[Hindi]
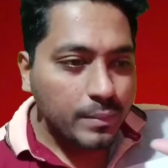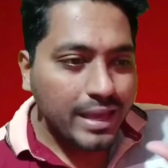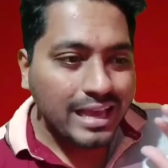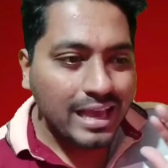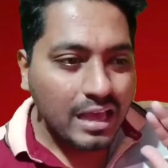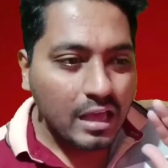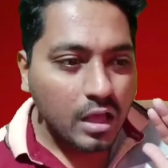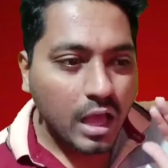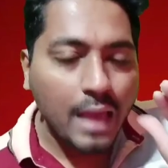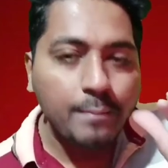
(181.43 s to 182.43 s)
जब एक
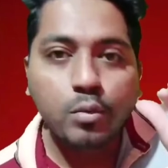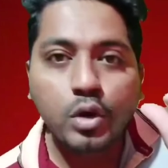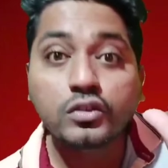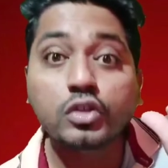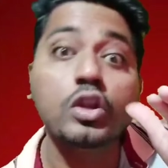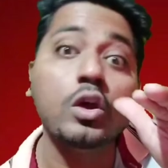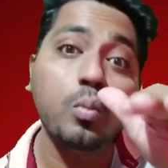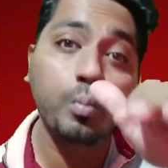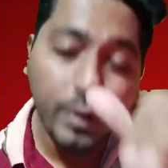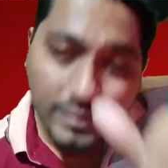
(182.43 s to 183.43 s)
एम्बुलेंस इतनी
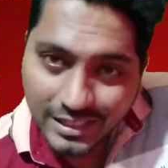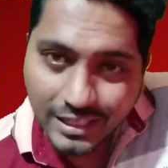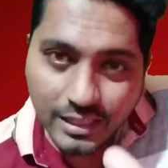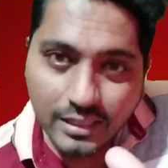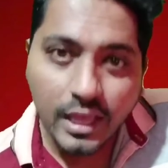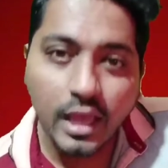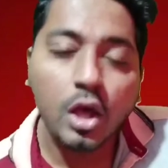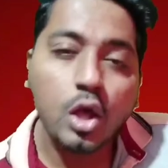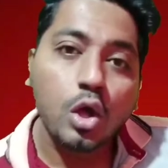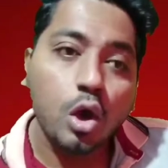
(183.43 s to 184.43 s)
ऊपर से गिरती
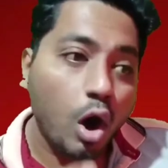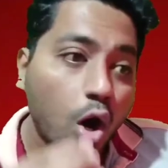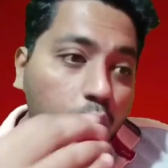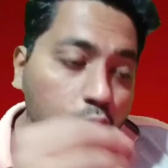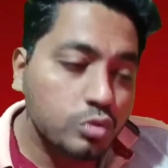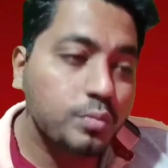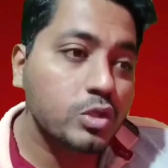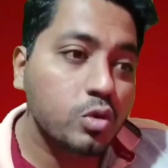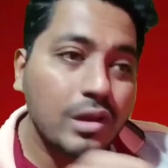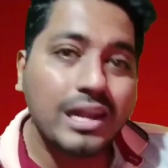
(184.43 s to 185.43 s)
है और
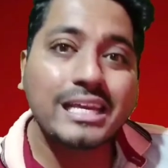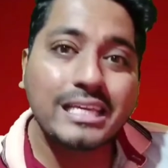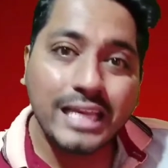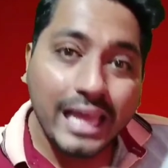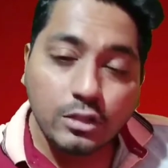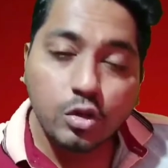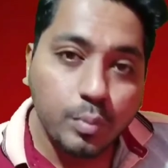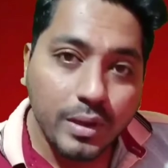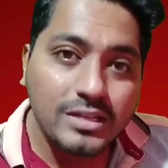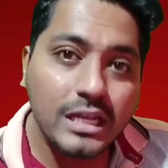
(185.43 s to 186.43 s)
उसमें जो एक लड़की यानी
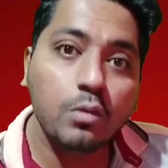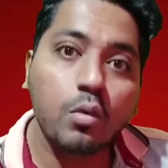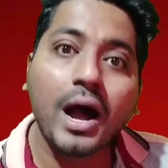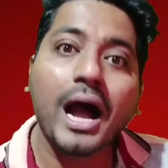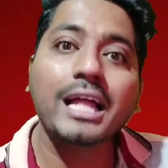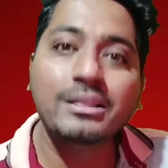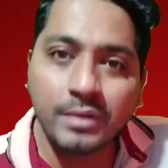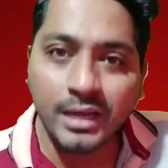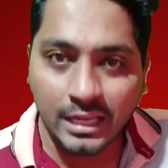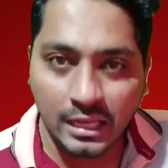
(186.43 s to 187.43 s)
जो पेशेंट है वो
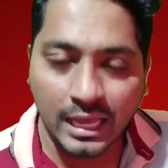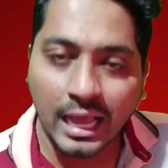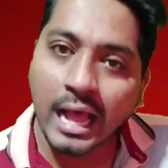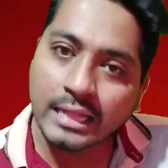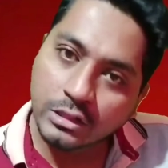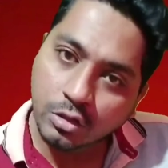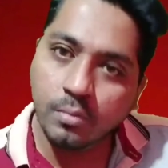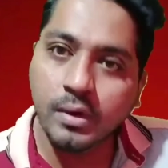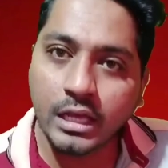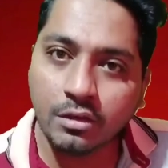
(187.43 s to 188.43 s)
अधमरी है यानी आधी
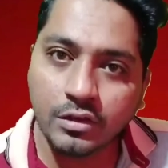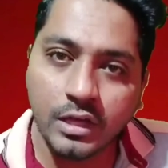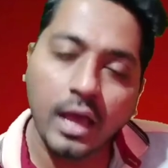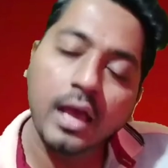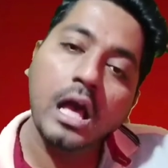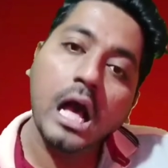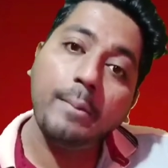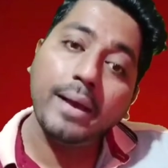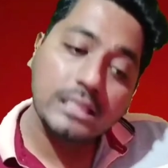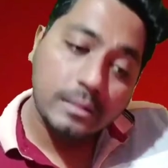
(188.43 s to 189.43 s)
तो मरी हुई है
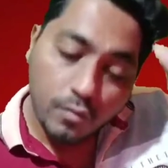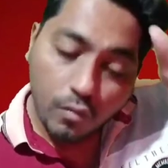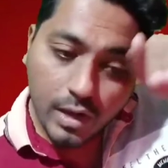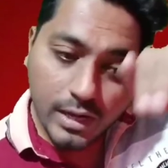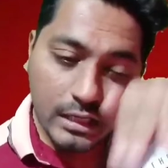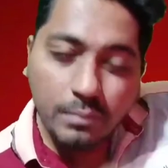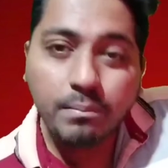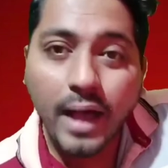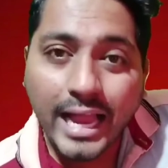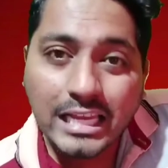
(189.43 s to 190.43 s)
अब ऐसे में वो लड़की
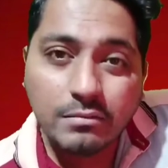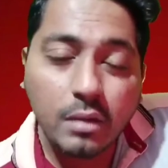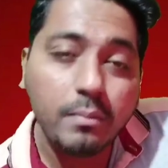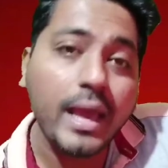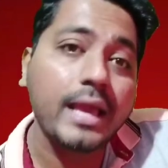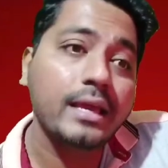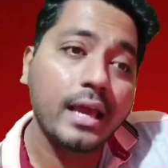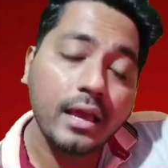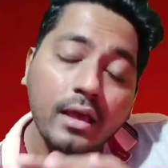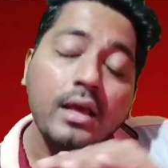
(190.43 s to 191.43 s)
पानी में बह
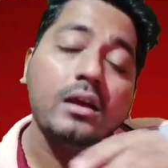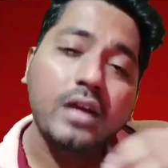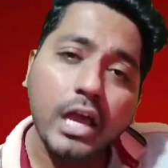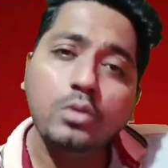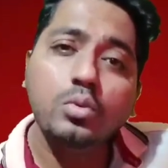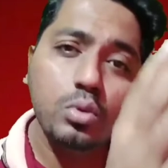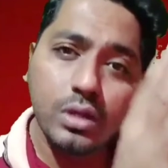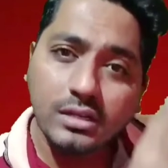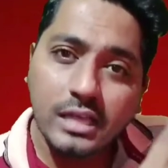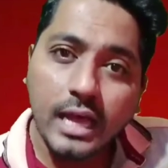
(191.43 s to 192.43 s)
के कई
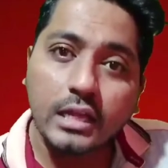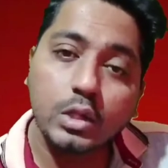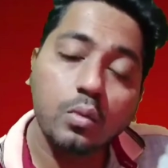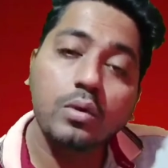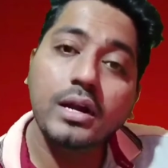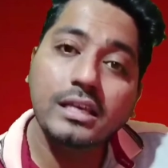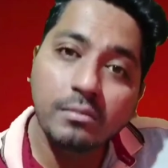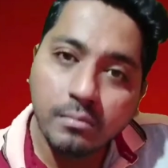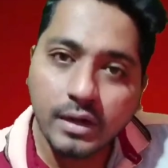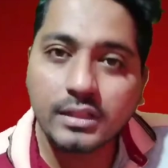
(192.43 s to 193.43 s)
दूर तक जा रही है तो वो
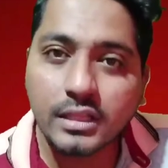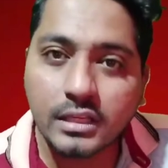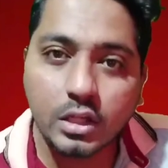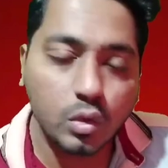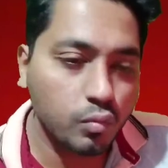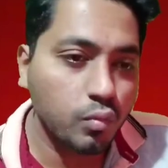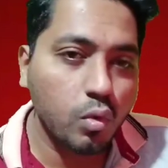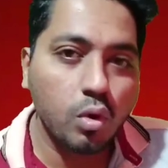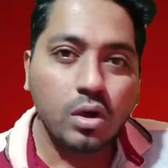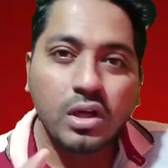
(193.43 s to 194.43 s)
लड़की मरती नहीं है तो
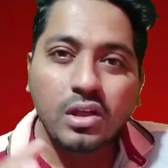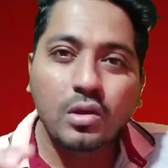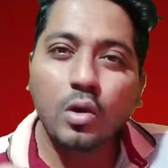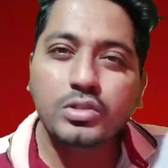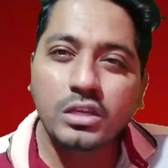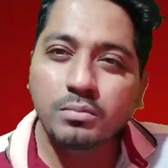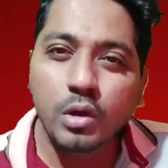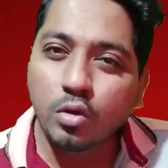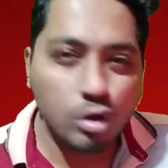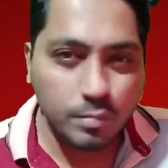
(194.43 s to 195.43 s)
वो
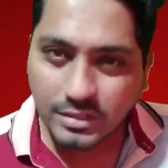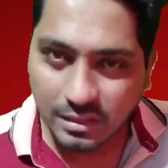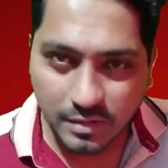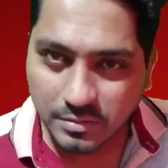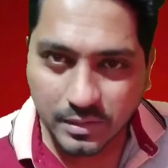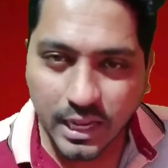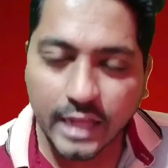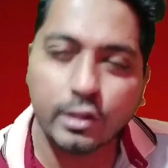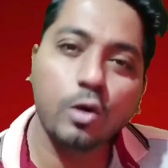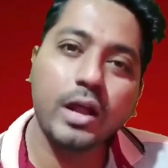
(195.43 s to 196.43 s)
लॉजिक बिल्कुल भी समझ में
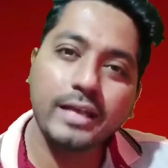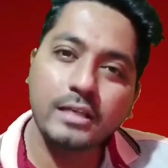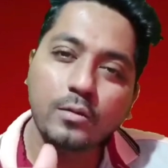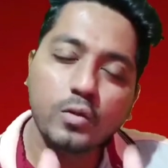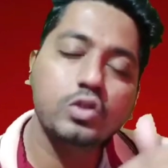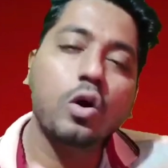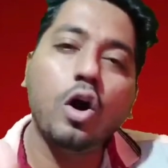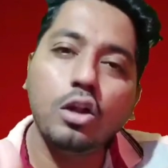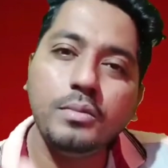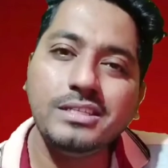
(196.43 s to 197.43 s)
नहीं आता और ऐसे कुछ
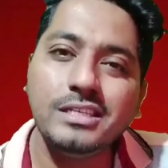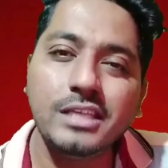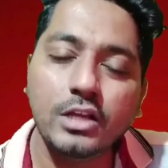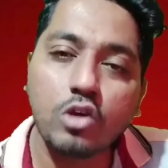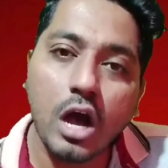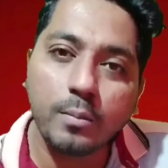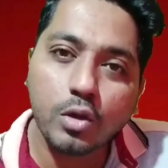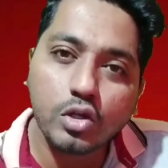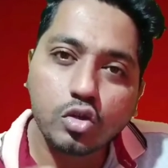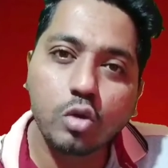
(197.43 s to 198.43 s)
और भी चीज़ें हैं जो
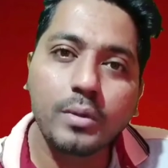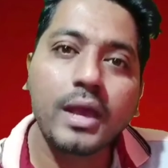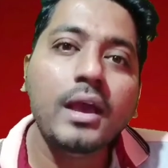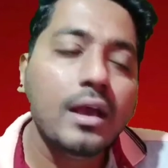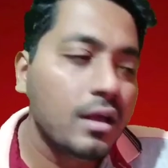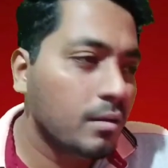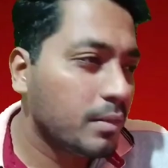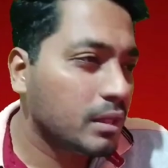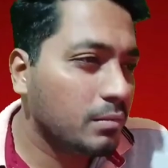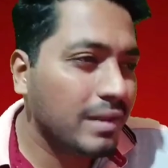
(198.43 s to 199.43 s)
आपको इस शो में
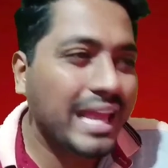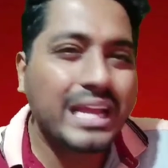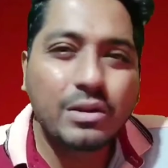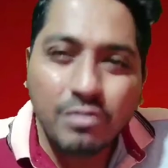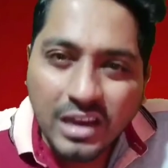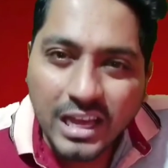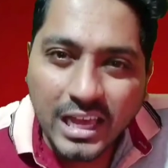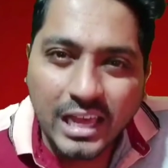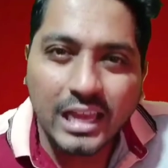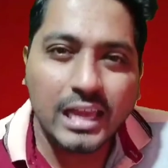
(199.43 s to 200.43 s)
मतलब नेगेटिव
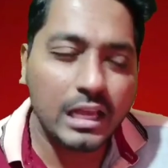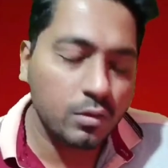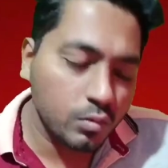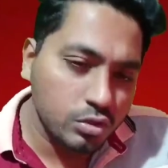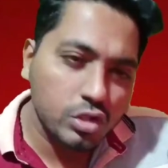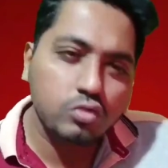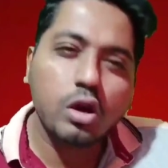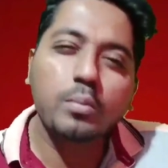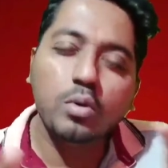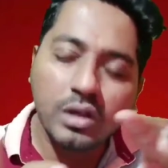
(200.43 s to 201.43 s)
लगेंगे लेकिन उस
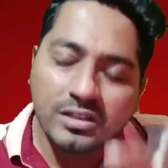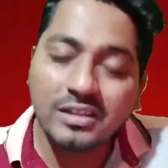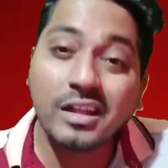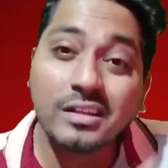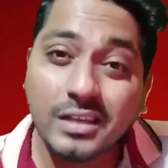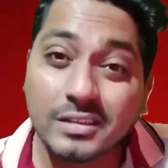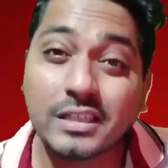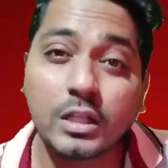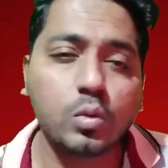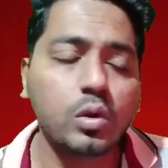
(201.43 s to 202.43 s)
चीज़ को आप लोग नज़रअंदाज कर
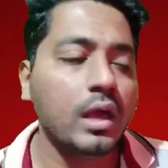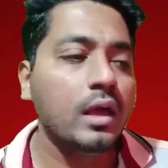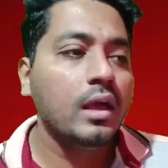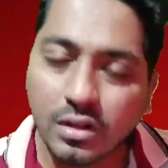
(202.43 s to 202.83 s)
सकते क्योंकि